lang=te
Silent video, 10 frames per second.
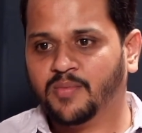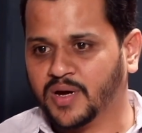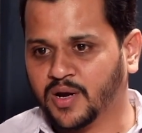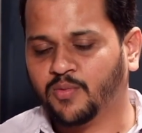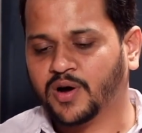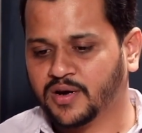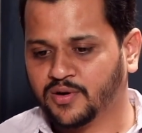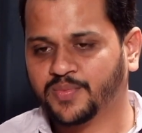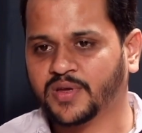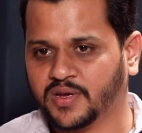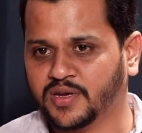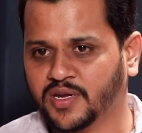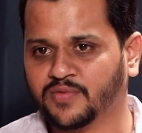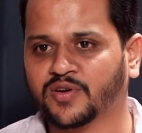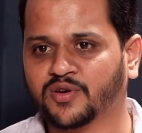మన వన్ రూపీ
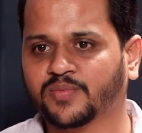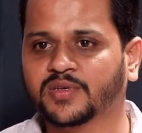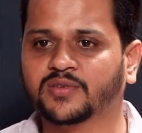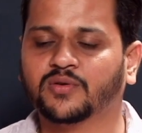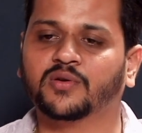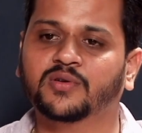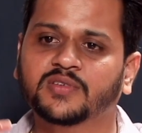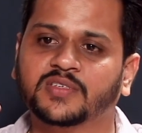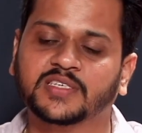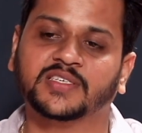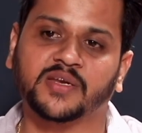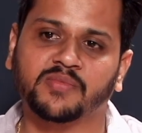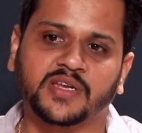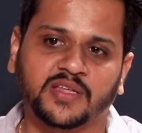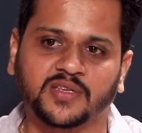ఇండియన్ వన్ రూపీ ఈజ్ ఈక్వల్ టు సిక్స్
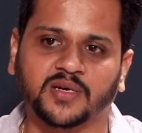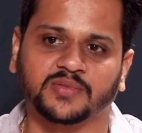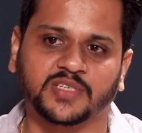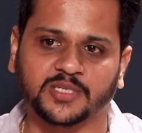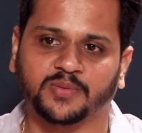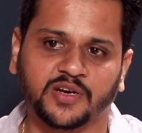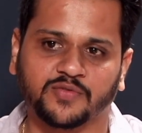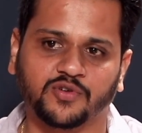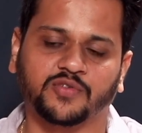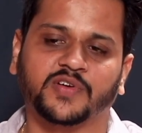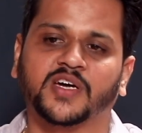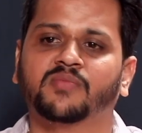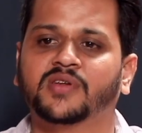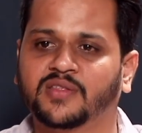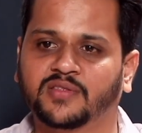అర్మేనియన్ ద్రామ్స్ సిక్స్ పాయింట్ ఫోర్ ఫైవ్
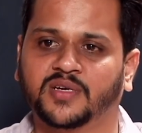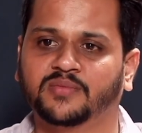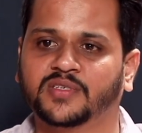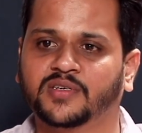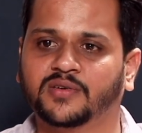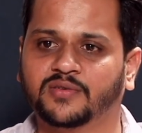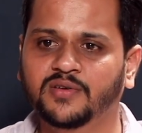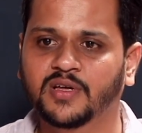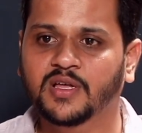అర్మేనియన్ ద్రామ్స్ అన్నట్టు